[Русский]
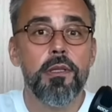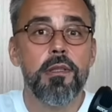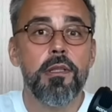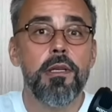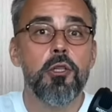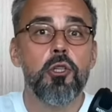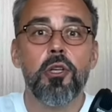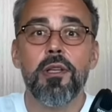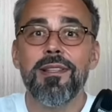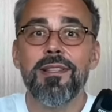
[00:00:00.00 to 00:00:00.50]
– это
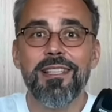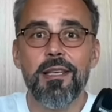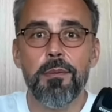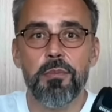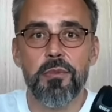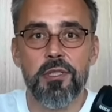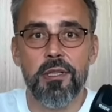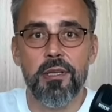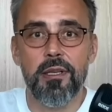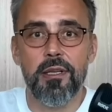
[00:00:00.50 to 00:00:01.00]
лишь
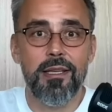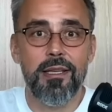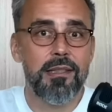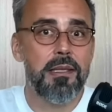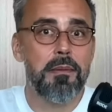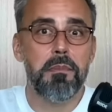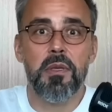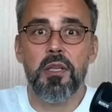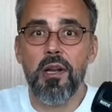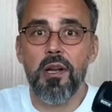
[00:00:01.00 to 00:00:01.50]
концепция, это
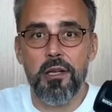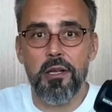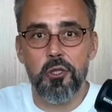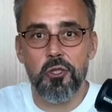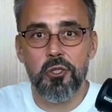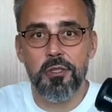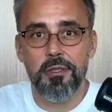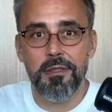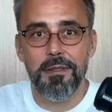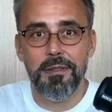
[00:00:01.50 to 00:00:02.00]

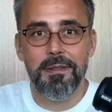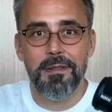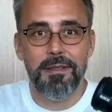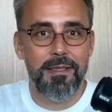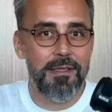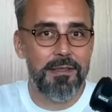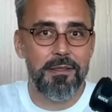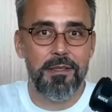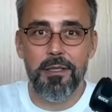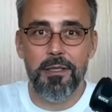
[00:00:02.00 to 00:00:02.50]
мираж,
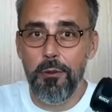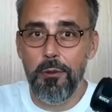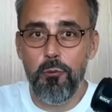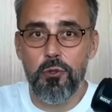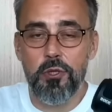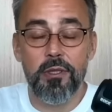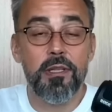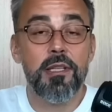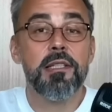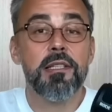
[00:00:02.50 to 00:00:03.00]
это
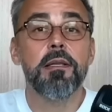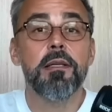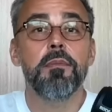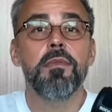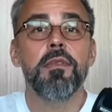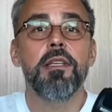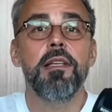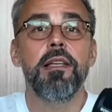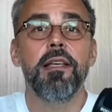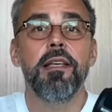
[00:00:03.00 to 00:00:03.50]
иллюзия. На самом
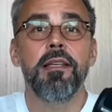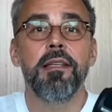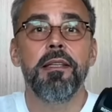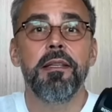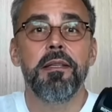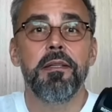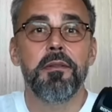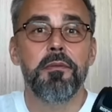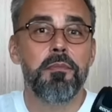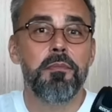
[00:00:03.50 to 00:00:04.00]
деле
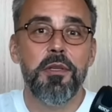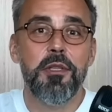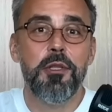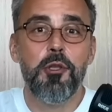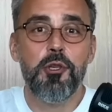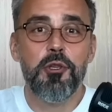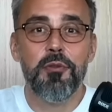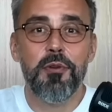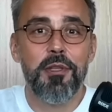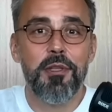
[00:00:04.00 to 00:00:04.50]
мы
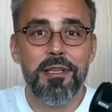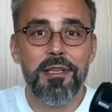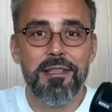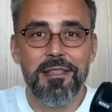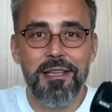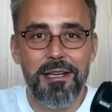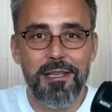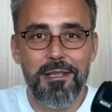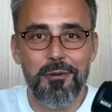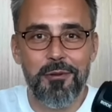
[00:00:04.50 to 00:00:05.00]
ничего не
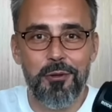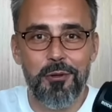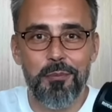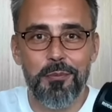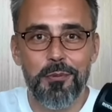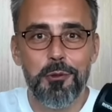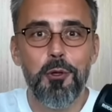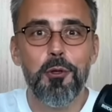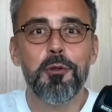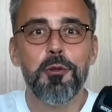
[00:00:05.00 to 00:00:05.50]
контролируем.
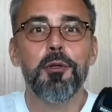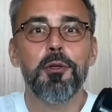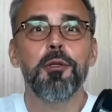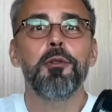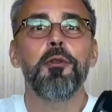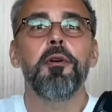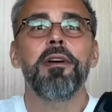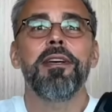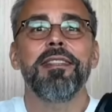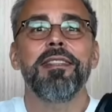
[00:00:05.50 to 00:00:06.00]
Тот,
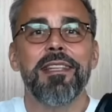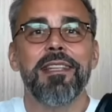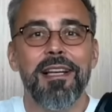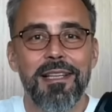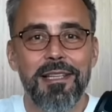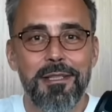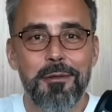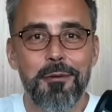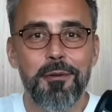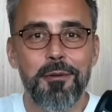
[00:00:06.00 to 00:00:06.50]
кто
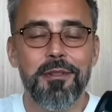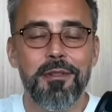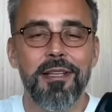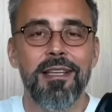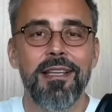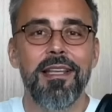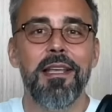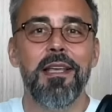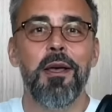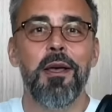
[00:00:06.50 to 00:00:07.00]
контролирует,
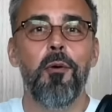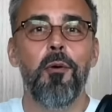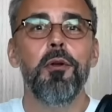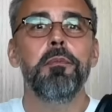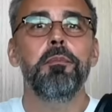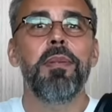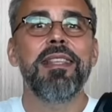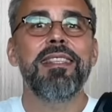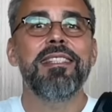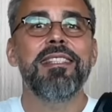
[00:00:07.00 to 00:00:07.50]

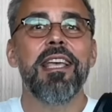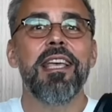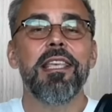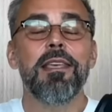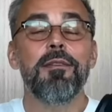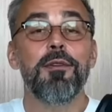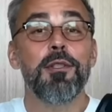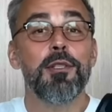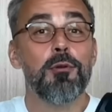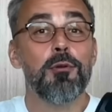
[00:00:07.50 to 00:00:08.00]
он
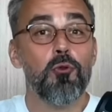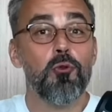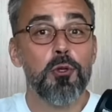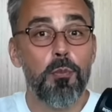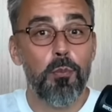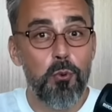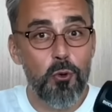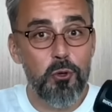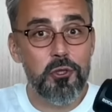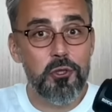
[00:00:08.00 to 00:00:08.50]
подтягивается уже
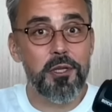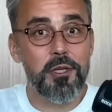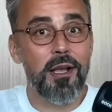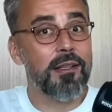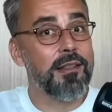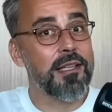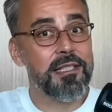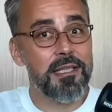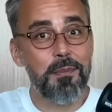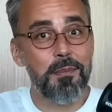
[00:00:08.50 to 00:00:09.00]
позже,
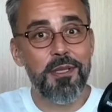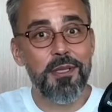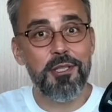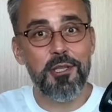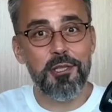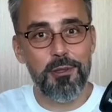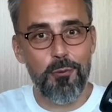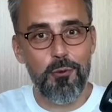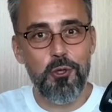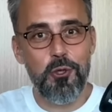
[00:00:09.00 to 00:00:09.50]
когда событие
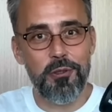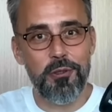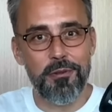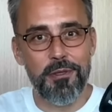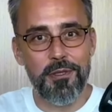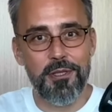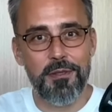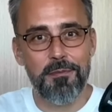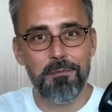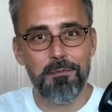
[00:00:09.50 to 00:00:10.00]

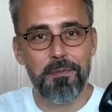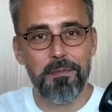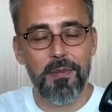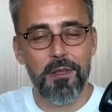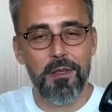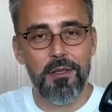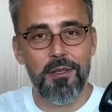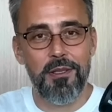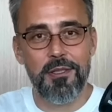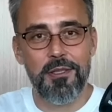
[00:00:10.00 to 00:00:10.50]
случилось.
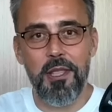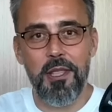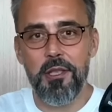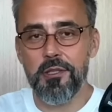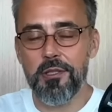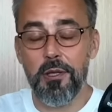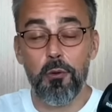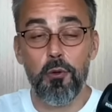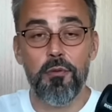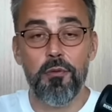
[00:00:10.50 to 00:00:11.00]
И знаете,
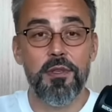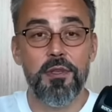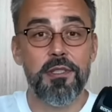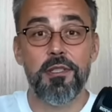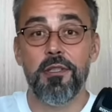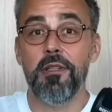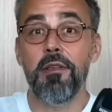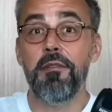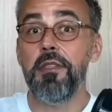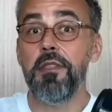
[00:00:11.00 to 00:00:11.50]
такой весь
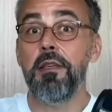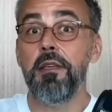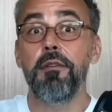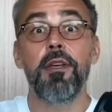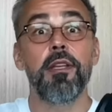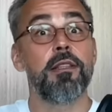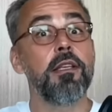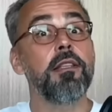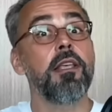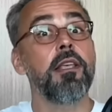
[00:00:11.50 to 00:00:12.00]
деловитый
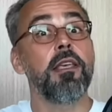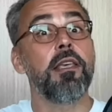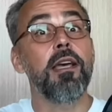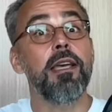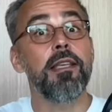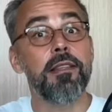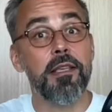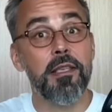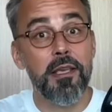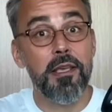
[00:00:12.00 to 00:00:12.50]
говорит «это я,
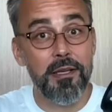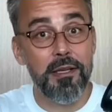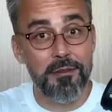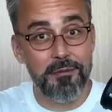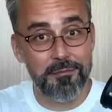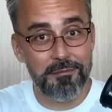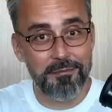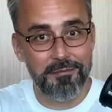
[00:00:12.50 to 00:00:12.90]
это я».